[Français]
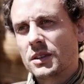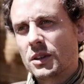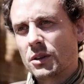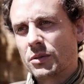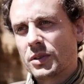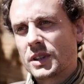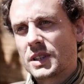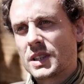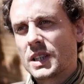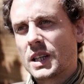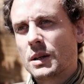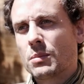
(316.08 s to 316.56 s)
En
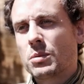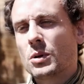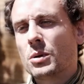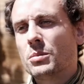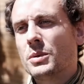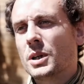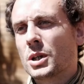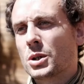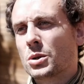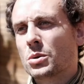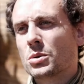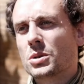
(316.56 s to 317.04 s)
fait, c'est la
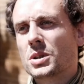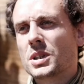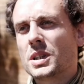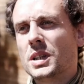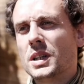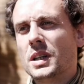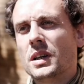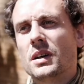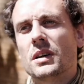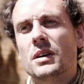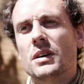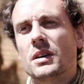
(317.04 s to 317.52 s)
première chose
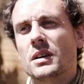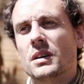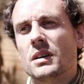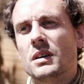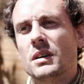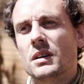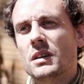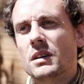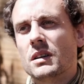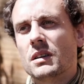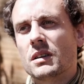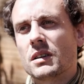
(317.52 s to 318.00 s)

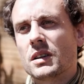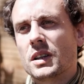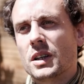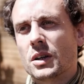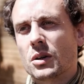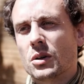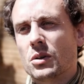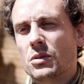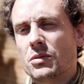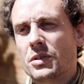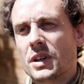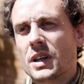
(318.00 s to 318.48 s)
euh,
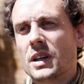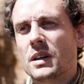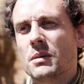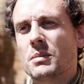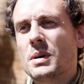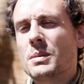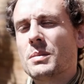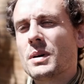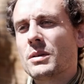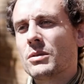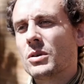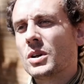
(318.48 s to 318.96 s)
qui, revient,
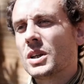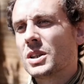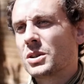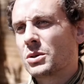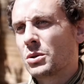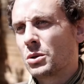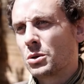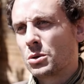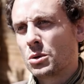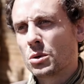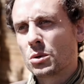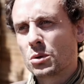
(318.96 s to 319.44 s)
même avant la
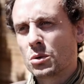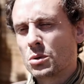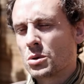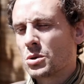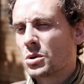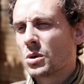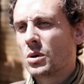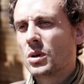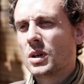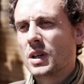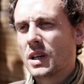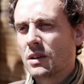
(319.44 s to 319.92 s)
structure de
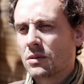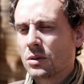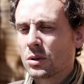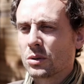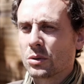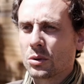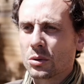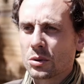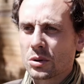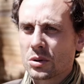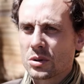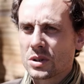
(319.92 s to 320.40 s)
sol et avant
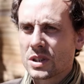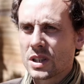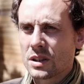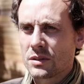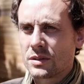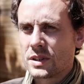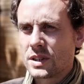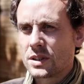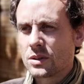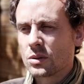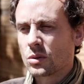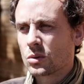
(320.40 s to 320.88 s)
d'autres
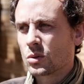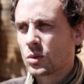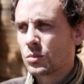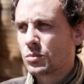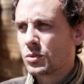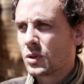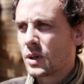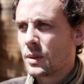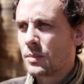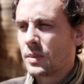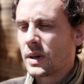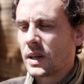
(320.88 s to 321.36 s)
services dont on
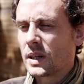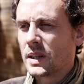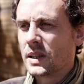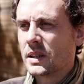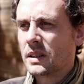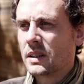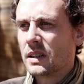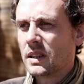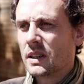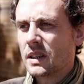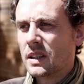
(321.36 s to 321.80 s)
pourra parler.